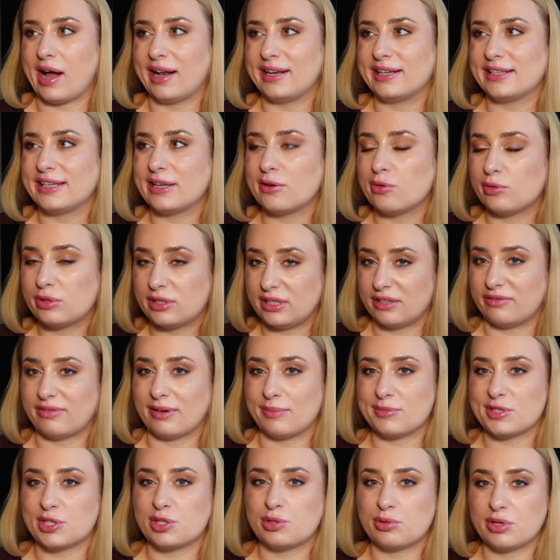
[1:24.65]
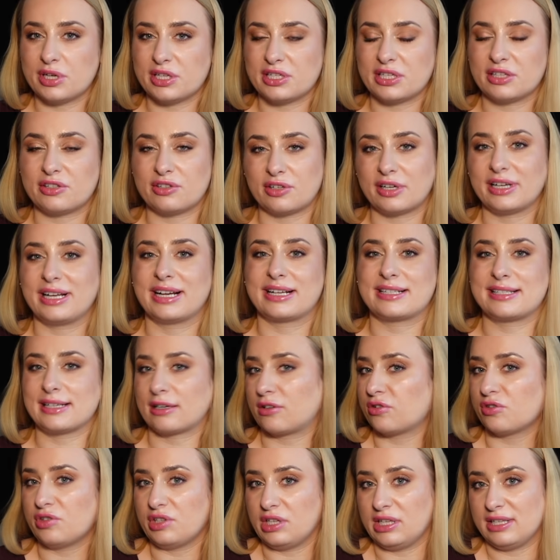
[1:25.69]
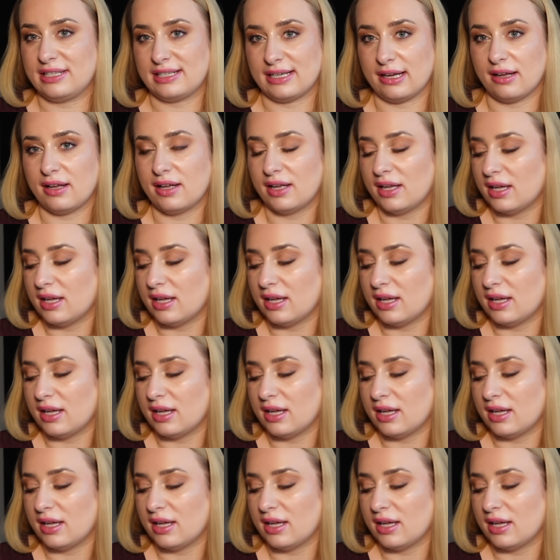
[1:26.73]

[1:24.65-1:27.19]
ale nie ukrywam, że czuję się trochę jak zakonnica